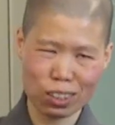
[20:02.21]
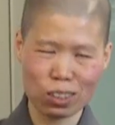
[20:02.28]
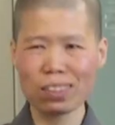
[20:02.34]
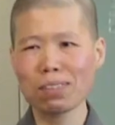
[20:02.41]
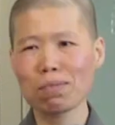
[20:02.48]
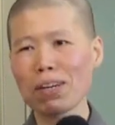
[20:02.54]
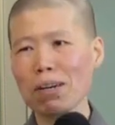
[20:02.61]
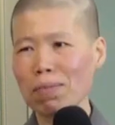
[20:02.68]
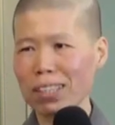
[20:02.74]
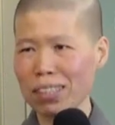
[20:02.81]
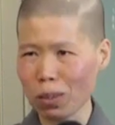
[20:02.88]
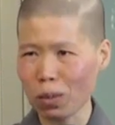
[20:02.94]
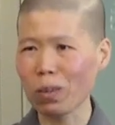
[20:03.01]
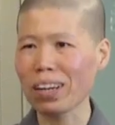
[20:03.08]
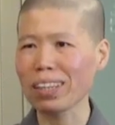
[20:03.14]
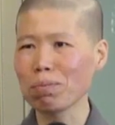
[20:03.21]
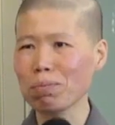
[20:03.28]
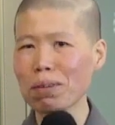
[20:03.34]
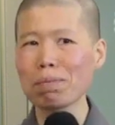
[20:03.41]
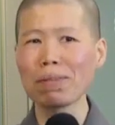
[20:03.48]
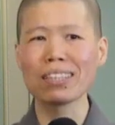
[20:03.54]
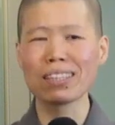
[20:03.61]
就是慢慢的还，
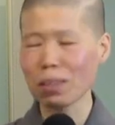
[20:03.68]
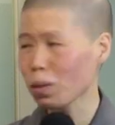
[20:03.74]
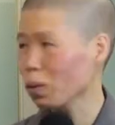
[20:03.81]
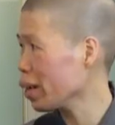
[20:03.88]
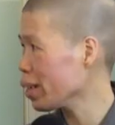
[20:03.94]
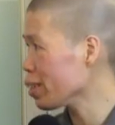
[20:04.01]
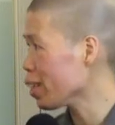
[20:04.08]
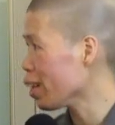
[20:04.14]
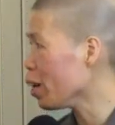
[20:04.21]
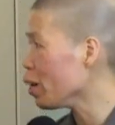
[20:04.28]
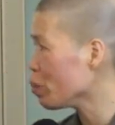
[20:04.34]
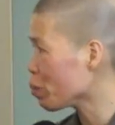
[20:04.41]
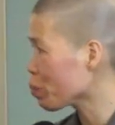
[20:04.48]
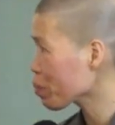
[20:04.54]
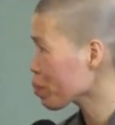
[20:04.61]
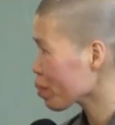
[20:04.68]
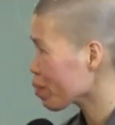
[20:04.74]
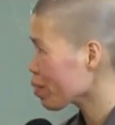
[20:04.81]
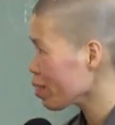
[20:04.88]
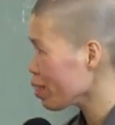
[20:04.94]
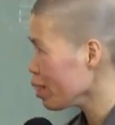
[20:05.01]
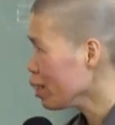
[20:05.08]
慢慢的还。好，
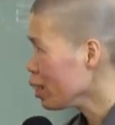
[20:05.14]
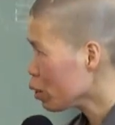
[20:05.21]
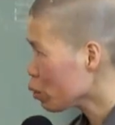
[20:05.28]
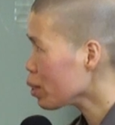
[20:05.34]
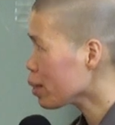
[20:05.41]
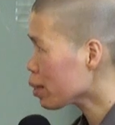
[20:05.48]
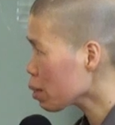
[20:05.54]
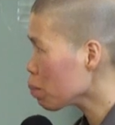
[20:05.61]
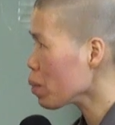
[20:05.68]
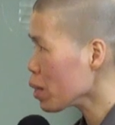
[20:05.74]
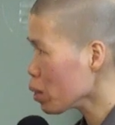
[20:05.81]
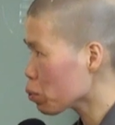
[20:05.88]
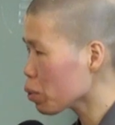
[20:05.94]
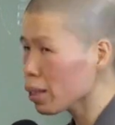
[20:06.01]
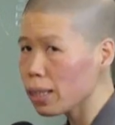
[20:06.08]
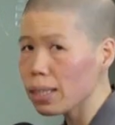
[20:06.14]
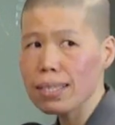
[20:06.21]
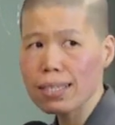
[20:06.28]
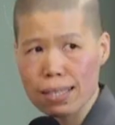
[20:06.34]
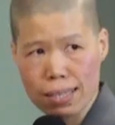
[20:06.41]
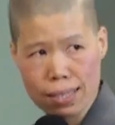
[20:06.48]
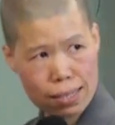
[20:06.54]
所以这个灭罪的意
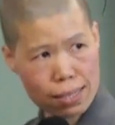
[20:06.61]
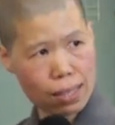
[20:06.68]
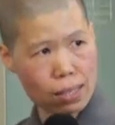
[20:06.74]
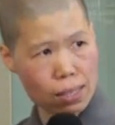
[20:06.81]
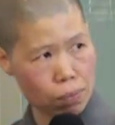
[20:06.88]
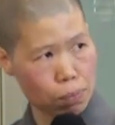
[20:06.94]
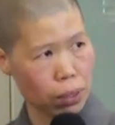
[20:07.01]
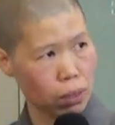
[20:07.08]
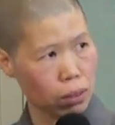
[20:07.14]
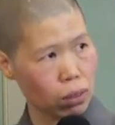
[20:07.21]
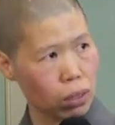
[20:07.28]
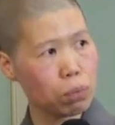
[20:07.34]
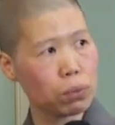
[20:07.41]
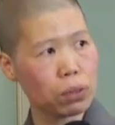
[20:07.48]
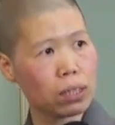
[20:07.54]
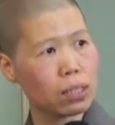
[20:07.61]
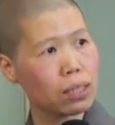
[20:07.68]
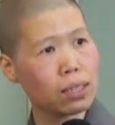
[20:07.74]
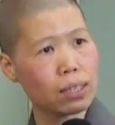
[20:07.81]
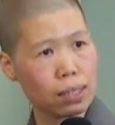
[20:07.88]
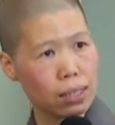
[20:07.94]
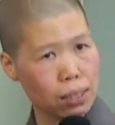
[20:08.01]
思是在这边呢，而不是真
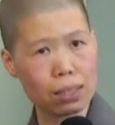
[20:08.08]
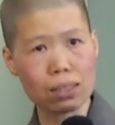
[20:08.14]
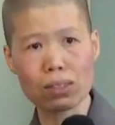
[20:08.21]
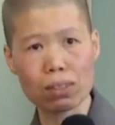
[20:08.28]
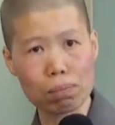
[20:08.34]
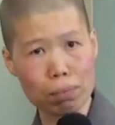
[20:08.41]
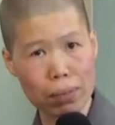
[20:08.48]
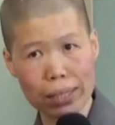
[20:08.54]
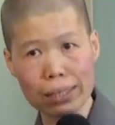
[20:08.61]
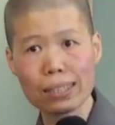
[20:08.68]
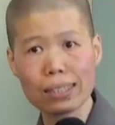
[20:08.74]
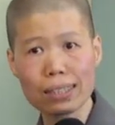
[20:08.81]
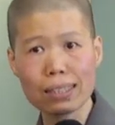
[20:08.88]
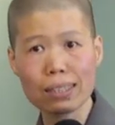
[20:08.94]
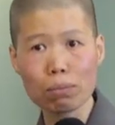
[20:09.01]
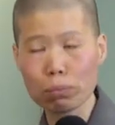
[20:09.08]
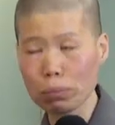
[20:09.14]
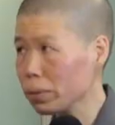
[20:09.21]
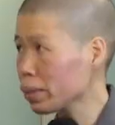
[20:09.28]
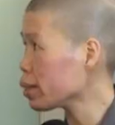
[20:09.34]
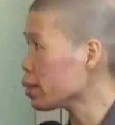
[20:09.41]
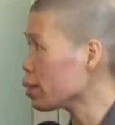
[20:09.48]
的这件事没了。
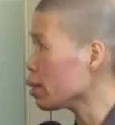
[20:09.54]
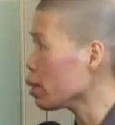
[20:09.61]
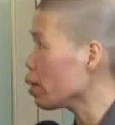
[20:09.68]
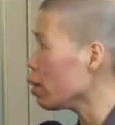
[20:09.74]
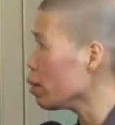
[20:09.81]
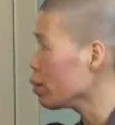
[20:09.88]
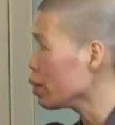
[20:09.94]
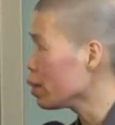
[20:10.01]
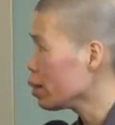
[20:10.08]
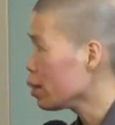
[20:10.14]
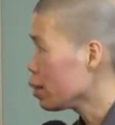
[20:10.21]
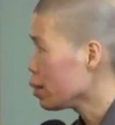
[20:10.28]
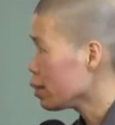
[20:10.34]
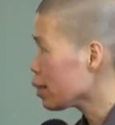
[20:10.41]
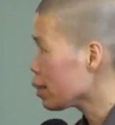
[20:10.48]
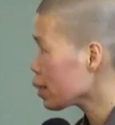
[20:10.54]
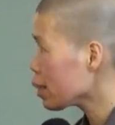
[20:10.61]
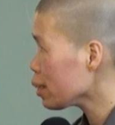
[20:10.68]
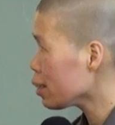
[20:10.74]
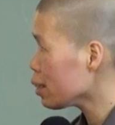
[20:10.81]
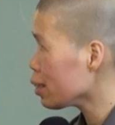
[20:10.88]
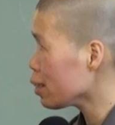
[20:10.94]
不是的，好，那这
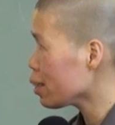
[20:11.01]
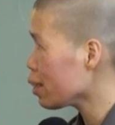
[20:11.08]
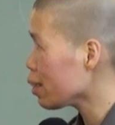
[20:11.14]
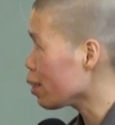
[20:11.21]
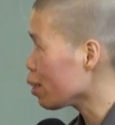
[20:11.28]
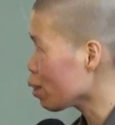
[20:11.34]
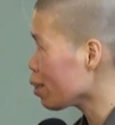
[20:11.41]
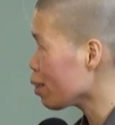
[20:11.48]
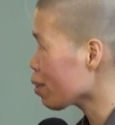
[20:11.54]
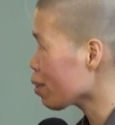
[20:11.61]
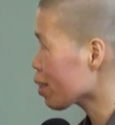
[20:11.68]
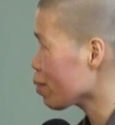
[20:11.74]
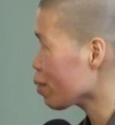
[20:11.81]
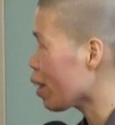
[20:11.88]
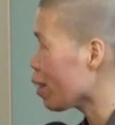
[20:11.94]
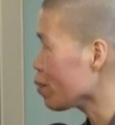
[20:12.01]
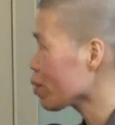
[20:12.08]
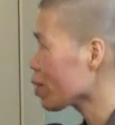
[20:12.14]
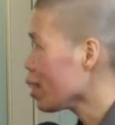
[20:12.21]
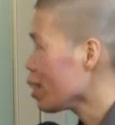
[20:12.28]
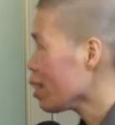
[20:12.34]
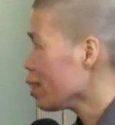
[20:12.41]
个是呃，好，
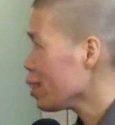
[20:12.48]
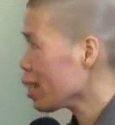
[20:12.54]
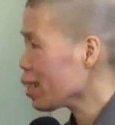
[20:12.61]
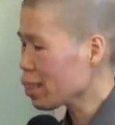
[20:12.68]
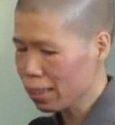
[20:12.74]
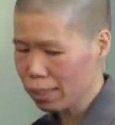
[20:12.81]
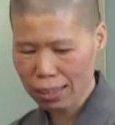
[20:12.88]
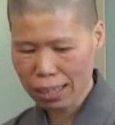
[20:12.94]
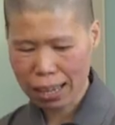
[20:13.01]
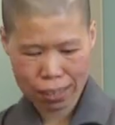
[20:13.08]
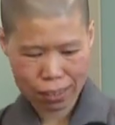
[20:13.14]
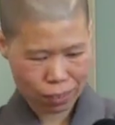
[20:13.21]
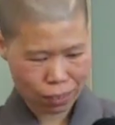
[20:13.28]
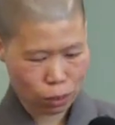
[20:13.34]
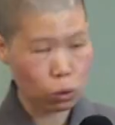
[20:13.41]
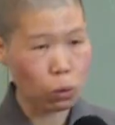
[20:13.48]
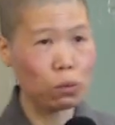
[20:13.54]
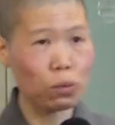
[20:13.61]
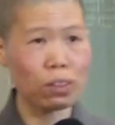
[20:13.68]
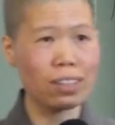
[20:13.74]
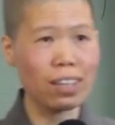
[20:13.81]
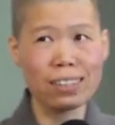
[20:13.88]
那来，
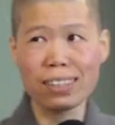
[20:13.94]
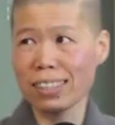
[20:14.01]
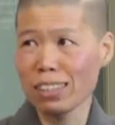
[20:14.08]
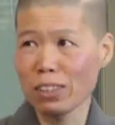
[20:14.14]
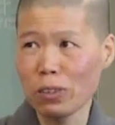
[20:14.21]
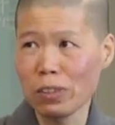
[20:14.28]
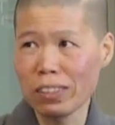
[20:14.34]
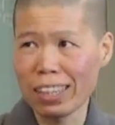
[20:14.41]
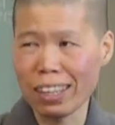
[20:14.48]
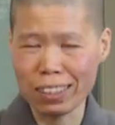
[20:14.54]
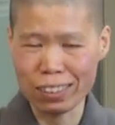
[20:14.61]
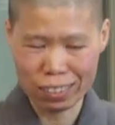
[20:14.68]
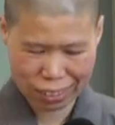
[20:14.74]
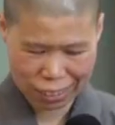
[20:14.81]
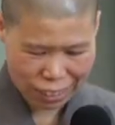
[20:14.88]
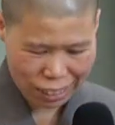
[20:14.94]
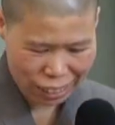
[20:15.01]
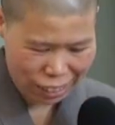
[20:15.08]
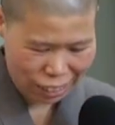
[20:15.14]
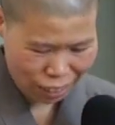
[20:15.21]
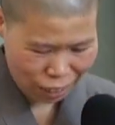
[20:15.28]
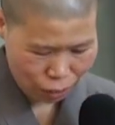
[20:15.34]
终于要进入了哈，只剩一
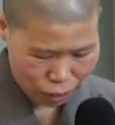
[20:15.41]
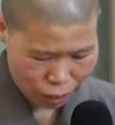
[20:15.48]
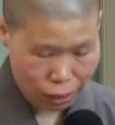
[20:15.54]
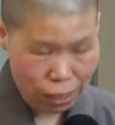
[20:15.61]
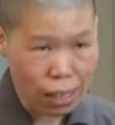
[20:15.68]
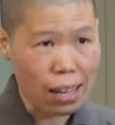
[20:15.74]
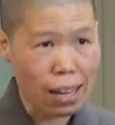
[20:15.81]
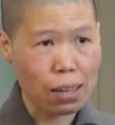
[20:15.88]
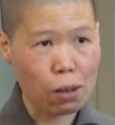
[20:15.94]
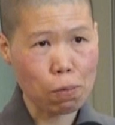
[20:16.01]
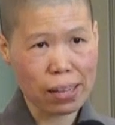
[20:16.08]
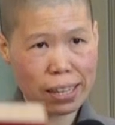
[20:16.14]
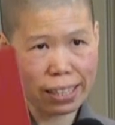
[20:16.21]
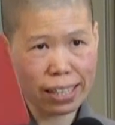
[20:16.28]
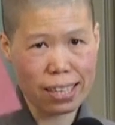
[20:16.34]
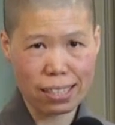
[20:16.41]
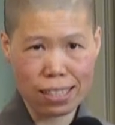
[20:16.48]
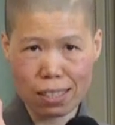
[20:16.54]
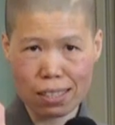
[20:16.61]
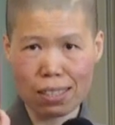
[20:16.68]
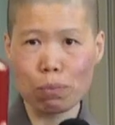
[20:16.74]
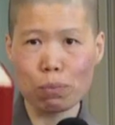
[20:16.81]
个小时，我们来看一
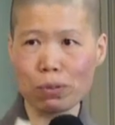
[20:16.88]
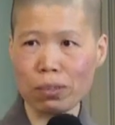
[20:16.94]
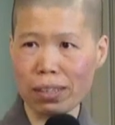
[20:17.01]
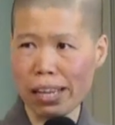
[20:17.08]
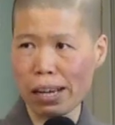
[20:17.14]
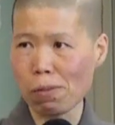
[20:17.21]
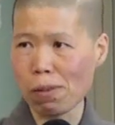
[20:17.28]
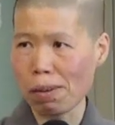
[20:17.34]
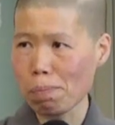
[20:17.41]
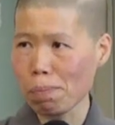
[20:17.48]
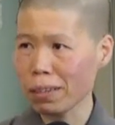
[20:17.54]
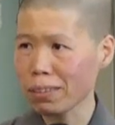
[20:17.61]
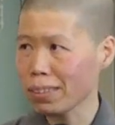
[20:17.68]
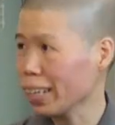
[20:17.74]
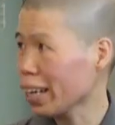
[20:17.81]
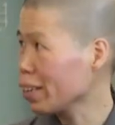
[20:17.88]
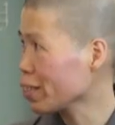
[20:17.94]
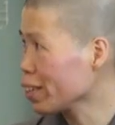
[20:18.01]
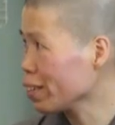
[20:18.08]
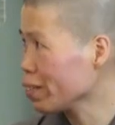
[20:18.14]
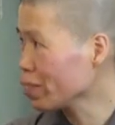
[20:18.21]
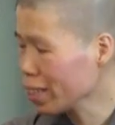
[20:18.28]
下这部《梁皇宝忏》
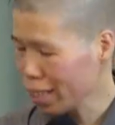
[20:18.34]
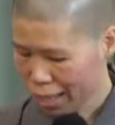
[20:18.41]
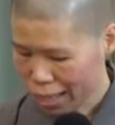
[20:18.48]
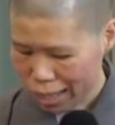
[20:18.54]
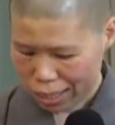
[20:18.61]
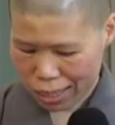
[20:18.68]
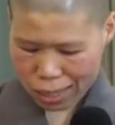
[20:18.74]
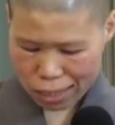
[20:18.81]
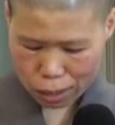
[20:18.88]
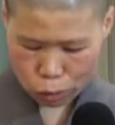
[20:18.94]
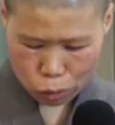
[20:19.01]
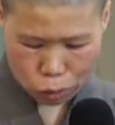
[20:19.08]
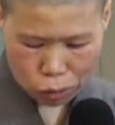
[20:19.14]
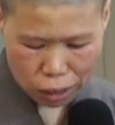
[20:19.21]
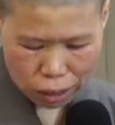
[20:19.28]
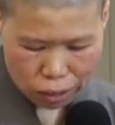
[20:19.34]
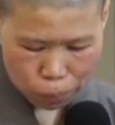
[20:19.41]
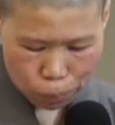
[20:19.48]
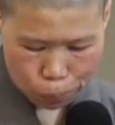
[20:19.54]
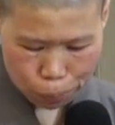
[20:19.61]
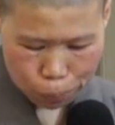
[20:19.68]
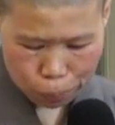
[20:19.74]
哈。其实诸位
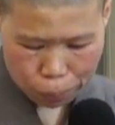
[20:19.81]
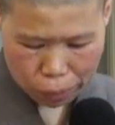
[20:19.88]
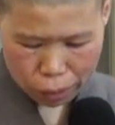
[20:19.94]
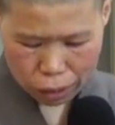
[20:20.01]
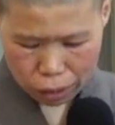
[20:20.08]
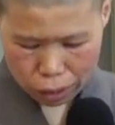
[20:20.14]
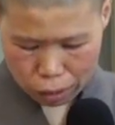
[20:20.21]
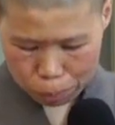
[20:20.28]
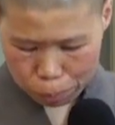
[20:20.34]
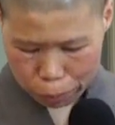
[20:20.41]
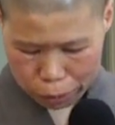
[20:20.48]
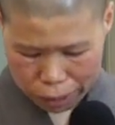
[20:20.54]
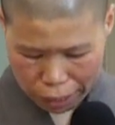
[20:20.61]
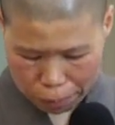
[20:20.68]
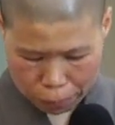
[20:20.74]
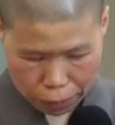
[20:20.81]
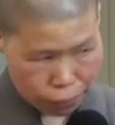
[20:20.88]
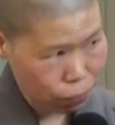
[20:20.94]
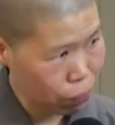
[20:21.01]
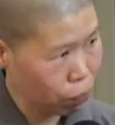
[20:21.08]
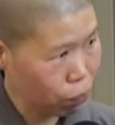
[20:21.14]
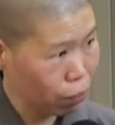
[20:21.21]
呃，菩萨
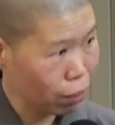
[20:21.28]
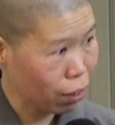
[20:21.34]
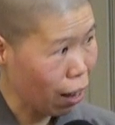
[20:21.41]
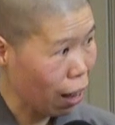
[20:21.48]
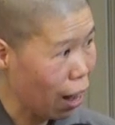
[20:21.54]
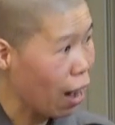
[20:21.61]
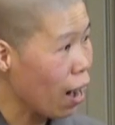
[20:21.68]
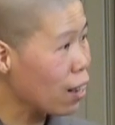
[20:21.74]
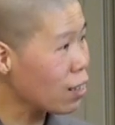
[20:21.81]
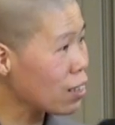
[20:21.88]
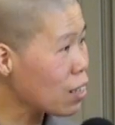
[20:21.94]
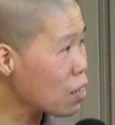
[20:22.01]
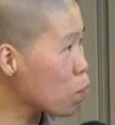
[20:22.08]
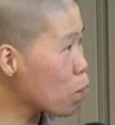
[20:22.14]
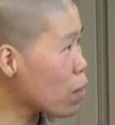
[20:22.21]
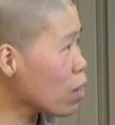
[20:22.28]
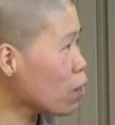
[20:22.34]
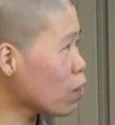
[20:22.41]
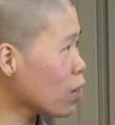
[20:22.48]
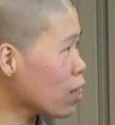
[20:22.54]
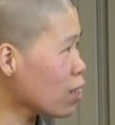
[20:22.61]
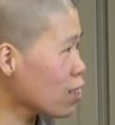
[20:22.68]
们。那里没
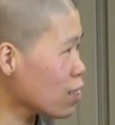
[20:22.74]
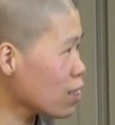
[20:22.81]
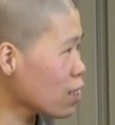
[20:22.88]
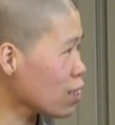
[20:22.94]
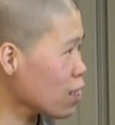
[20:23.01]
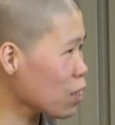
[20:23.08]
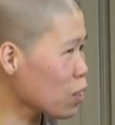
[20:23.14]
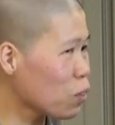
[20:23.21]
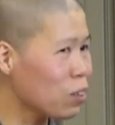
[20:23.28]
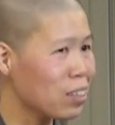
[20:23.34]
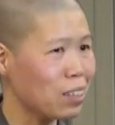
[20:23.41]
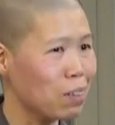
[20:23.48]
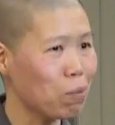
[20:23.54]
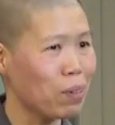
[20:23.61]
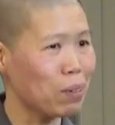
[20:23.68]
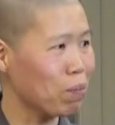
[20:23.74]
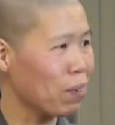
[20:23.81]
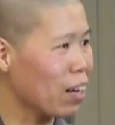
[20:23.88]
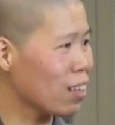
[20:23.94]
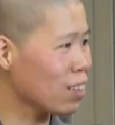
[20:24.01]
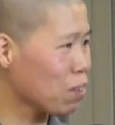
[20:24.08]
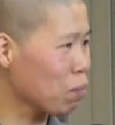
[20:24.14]
有哎，请再给我几本
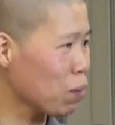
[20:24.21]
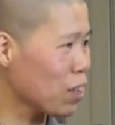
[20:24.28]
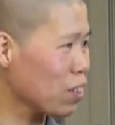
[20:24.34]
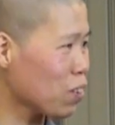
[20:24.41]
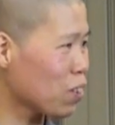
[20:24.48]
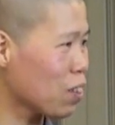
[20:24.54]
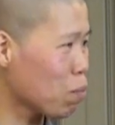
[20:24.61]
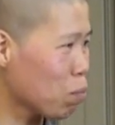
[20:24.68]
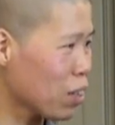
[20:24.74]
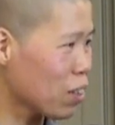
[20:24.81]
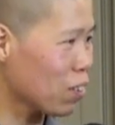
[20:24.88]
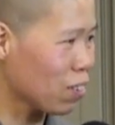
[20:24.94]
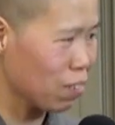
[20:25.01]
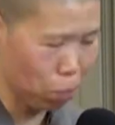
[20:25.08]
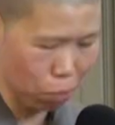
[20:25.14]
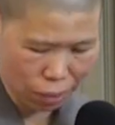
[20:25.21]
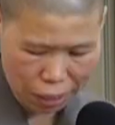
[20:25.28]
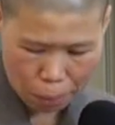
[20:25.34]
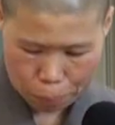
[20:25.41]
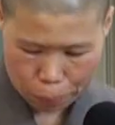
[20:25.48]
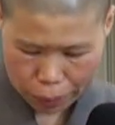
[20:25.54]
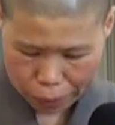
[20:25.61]
吧。这边有人没有
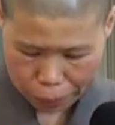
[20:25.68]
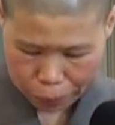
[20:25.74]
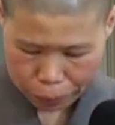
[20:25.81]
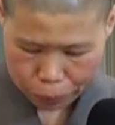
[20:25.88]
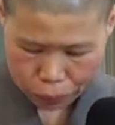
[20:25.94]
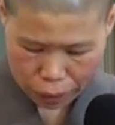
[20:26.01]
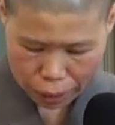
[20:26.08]
忏本哈？